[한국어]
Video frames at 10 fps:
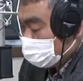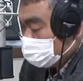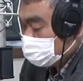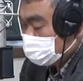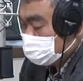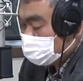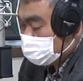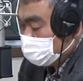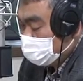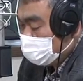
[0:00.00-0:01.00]
연구소
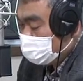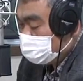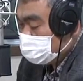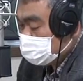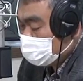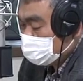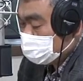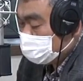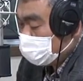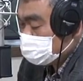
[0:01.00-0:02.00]
쪽에
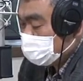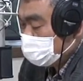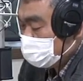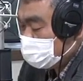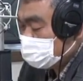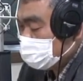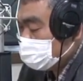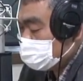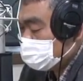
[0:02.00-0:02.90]
비슷한 과정에 대한 얘기를